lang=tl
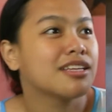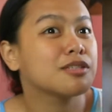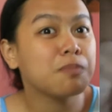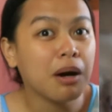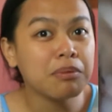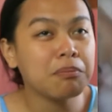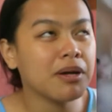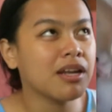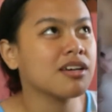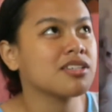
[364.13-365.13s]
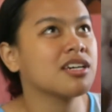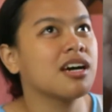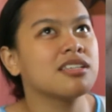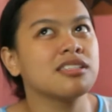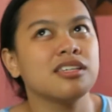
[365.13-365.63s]
Tas puppy pa lang
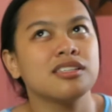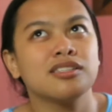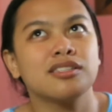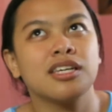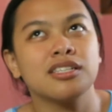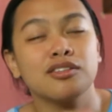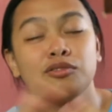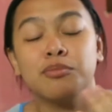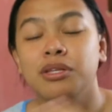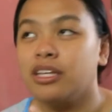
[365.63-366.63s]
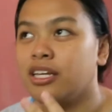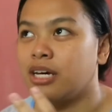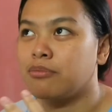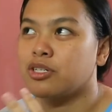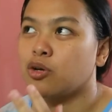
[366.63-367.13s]
siya. As in, kasi nung binili
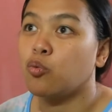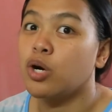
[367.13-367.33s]
namin siya,